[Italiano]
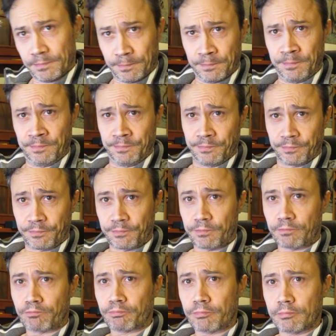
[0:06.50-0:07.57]
il
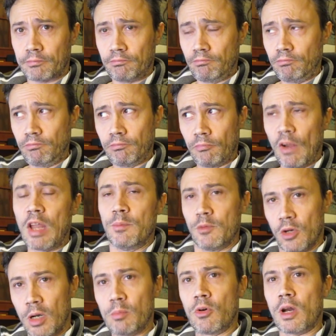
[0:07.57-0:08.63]

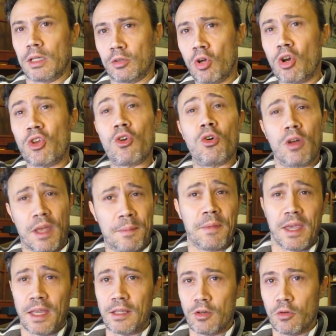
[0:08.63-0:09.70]
mio laboratorio è
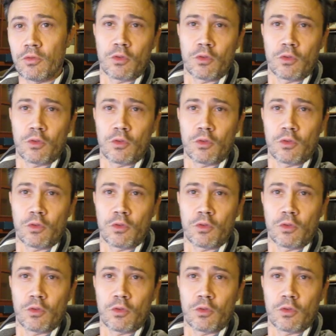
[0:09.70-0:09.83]
meglio,